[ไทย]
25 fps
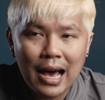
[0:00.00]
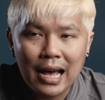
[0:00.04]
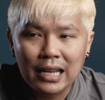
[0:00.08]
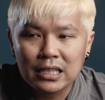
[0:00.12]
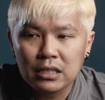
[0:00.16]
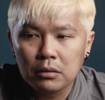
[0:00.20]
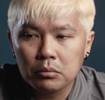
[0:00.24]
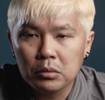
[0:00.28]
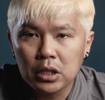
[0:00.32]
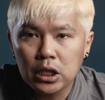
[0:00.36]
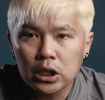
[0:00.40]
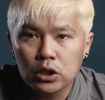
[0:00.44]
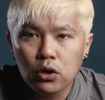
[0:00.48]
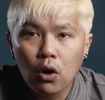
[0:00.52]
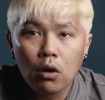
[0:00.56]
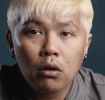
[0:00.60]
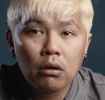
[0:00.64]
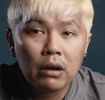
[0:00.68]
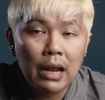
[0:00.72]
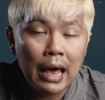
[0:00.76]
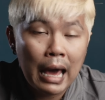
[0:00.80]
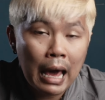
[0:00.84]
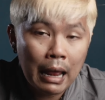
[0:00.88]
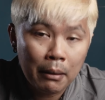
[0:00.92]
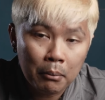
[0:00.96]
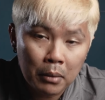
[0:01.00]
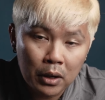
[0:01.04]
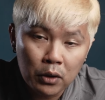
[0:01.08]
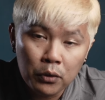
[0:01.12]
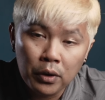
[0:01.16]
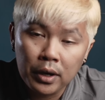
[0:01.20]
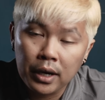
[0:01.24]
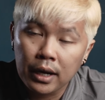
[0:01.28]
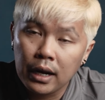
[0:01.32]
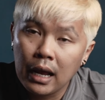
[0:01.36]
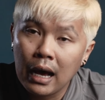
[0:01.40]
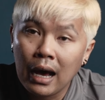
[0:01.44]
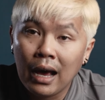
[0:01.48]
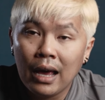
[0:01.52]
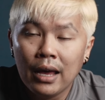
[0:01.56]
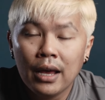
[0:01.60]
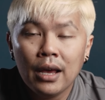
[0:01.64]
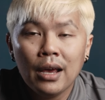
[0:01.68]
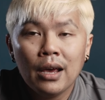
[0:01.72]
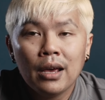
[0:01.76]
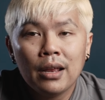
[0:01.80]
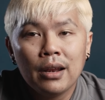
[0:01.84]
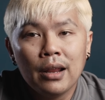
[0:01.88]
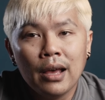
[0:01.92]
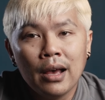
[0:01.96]
งๆ อาจจะมีช่องแลนมาด้วยก็ได้
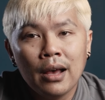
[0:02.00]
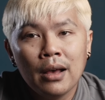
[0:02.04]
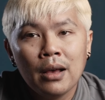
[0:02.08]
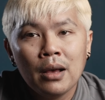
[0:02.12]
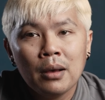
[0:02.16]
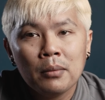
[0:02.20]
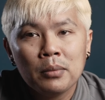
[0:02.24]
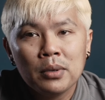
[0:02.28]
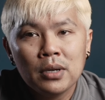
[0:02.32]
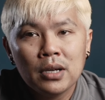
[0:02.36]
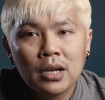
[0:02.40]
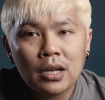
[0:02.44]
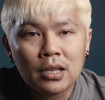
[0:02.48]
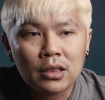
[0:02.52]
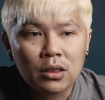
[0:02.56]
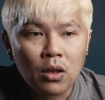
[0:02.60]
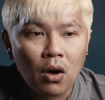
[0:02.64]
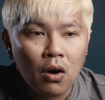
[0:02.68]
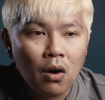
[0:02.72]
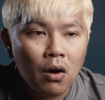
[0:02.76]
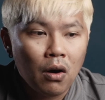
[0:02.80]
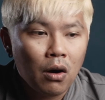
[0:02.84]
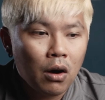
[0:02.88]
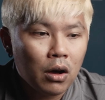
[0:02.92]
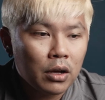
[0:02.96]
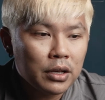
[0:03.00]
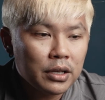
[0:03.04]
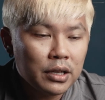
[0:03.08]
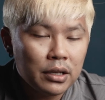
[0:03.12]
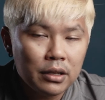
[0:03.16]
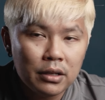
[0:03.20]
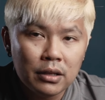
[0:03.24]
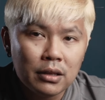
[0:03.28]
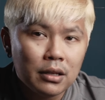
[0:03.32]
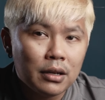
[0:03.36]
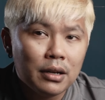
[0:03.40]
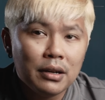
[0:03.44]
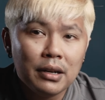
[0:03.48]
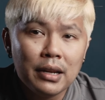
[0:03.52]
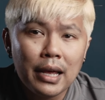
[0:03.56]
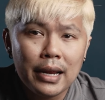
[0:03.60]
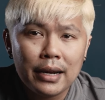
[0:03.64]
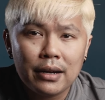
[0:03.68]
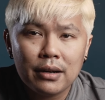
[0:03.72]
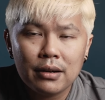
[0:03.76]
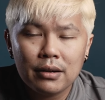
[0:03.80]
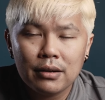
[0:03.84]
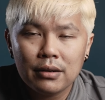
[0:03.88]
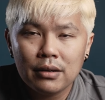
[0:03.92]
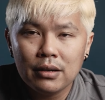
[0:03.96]
นะ เพื่อต่ออินเทอร์เน็
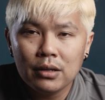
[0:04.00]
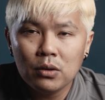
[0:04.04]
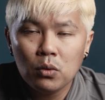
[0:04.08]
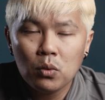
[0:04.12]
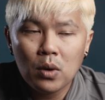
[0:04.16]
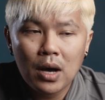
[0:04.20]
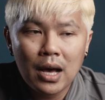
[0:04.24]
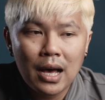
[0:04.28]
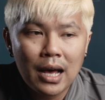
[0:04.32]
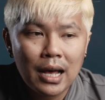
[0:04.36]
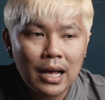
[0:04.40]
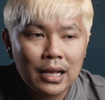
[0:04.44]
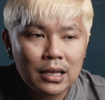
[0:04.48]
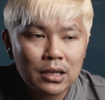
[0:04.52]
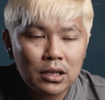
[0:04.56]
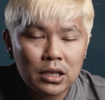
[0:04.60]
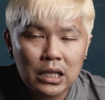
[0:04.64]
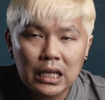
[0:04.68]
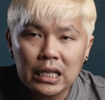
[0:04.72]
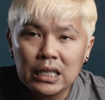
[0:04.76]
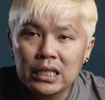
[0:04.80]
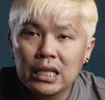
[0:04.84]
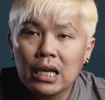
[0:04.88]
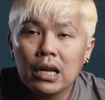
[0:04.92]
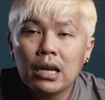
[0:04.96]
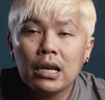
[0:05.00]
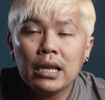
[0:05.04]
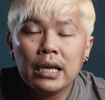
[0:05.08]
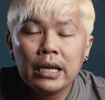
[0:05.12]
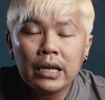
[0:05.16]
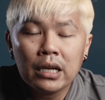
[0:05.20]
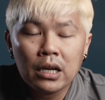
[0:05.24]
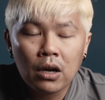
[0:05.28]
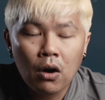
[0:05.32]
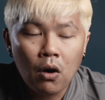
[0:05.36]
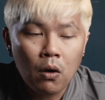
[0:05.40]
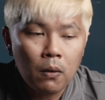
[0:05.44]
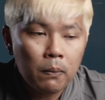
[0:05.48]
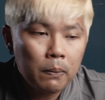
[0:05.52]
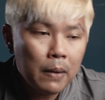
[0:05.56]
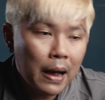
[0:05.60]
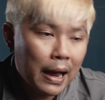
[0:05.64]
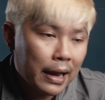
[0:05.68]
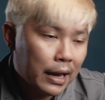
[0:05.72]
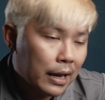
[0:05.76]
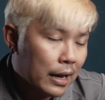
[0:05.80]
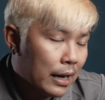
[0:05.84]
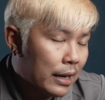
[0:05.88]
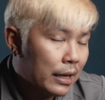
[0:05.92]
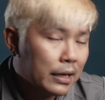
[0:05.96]
ตหรือว่าตีเตอร์ลิงออกไป
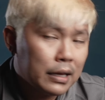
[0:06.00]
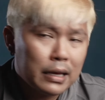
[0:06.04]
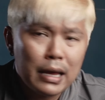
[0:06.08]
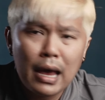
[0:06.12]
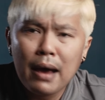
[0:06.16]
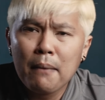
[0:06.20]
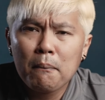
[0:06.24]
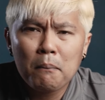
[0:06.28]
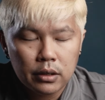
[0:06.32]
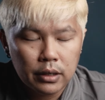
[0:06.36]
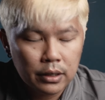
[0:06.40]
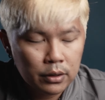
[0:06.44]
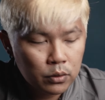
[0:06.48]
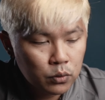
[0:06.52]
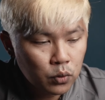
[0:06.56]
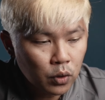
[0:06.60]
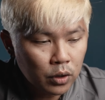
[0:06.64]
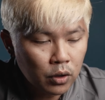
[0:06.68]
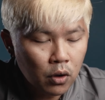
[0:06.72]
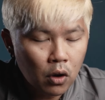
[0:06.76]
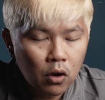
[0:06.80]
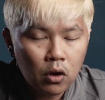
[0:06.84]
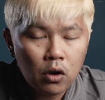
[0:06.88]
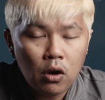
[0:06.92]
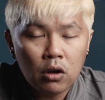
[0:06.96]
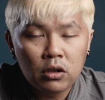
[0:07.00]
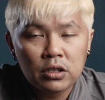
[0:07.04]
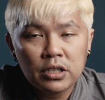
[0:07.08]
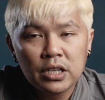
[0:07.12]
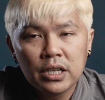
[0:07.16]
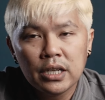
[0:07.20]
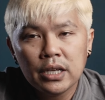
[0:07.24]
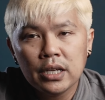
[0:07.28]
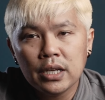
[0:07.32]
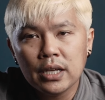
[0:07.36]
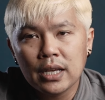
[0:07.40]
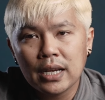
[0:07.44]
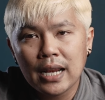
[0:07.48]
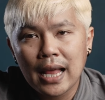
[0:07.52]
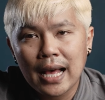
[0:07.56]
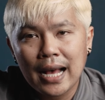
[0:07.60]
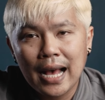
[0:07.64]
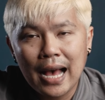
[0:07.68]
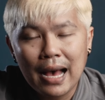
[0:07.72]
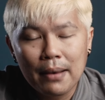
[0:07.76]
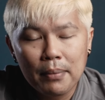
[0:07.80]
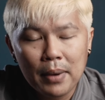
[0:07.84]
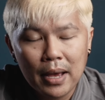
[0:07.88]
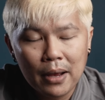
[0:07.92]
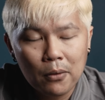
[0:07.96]
อะไรเงี้ย ในส่วนของกล้องที่รา
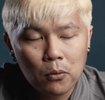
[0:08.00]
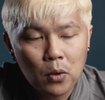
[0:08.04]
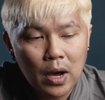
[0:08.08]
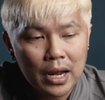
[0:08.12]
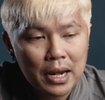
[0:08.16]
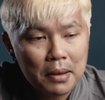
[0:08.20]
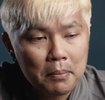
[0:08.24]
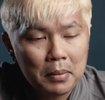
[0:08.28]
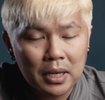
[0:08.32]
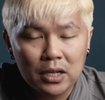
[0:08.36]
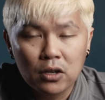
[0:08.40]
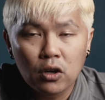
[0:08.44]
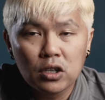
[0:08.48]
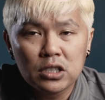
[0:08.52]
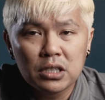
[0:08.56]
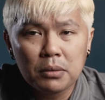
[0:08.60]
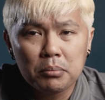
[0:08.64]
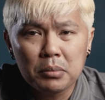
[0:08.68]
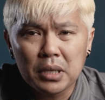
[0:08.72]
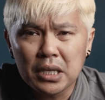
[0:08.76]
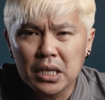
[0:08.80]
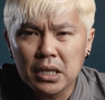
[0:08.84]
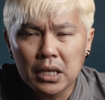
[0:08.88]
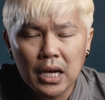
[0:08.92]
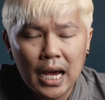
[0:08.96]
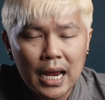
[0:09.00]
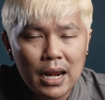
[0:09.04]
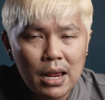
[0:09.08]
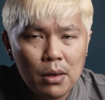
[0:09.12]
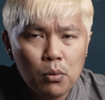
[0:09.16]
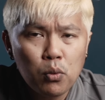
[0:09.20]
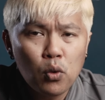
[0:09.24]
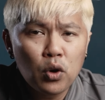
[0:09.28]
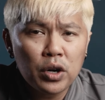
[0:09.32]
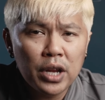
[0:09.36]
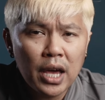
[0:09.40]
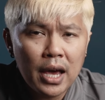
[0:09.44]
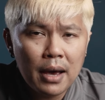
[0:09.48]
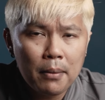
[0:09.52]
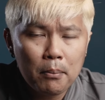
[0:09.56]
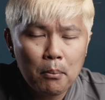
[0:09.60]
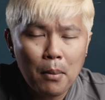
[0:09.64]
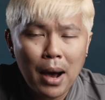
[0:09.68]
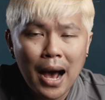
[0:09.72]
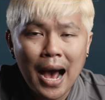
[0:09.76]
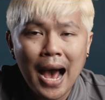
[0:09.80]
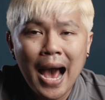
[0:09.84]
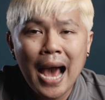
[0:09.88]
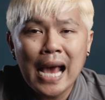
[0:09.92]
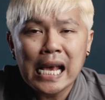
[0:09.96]
คาแพงกว่าเนี่ยมันก็จะมีอะไรพวกเนี้ย
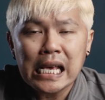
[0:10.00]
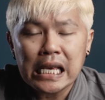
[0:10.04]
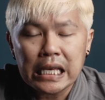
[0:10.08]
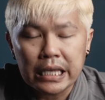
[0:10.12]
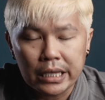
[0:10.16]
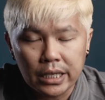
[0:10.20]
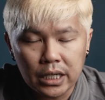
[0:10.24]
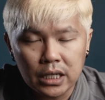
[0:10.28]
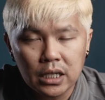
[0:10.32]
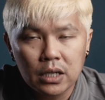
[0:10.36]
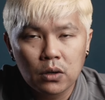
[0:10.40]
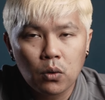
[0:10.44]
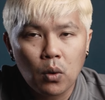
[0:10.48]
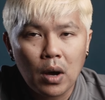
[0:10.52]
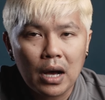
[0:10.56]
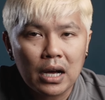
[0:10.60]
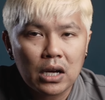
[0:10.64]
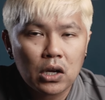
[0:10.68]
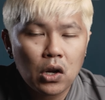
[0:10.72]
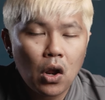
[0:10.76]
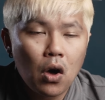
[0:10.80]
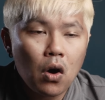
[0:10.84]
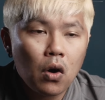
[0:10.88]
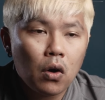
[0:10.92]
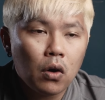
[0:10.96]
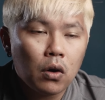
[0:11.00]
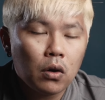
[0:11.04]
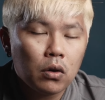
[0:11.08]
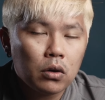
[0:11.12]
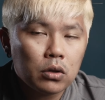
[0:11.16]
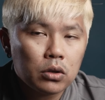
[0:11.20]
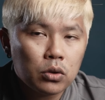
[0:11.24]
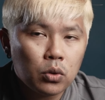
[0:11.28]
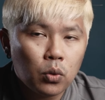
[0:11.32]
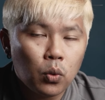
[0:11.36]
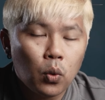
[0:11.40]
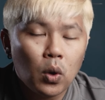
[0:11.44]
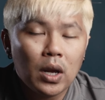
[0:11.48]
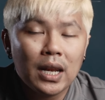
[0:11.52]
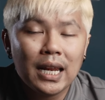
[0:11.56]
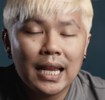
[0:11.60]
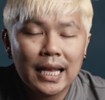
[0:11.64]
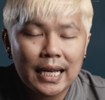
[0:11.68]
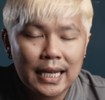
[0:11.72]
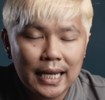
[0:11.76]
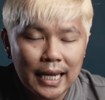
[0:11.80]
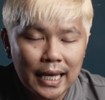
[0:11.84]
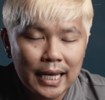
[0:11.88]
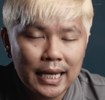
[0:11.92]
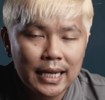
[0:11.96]
มาให้เยอะกว่ากล้องตัว
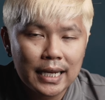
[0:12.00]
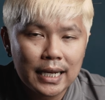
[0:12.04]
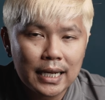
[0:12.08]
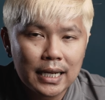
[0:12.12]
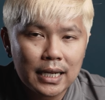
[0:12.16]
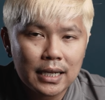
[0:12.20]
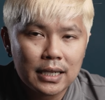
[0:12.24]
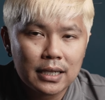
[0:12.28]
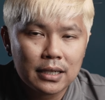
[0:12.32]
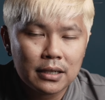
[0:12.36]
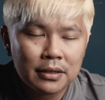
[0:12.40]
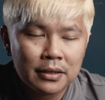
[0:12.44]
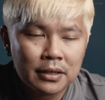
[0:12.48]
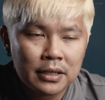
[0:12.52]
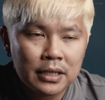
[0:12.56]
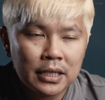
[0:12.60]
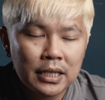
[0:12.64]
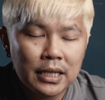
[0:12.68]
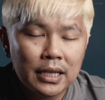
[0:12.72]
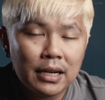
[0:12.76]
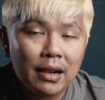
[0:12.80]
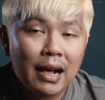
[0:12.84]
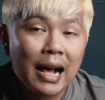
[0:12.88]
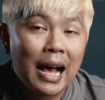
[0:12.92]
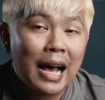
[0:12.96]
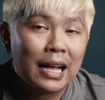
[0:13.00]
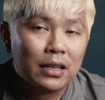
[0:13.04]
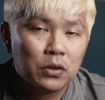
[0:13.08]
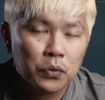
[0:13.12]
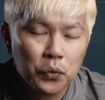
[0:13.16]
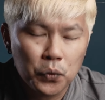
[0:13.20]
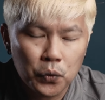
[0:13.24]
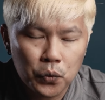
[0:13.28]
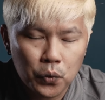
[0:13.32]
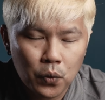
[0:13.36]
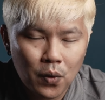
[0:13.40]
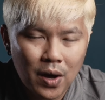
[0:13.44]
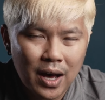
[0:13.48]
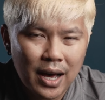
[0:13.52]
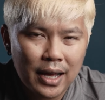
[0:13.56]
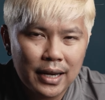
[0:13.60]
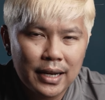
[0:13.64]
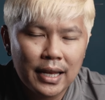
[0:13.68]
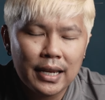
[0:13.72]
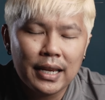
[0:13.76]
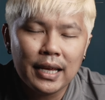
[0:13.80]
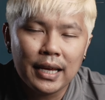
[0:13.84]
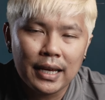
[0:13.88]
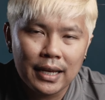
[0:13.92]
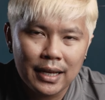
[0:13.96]
เล็กๆ ที่ราคาถูกกว่า
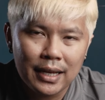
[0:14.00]
นั่นเอ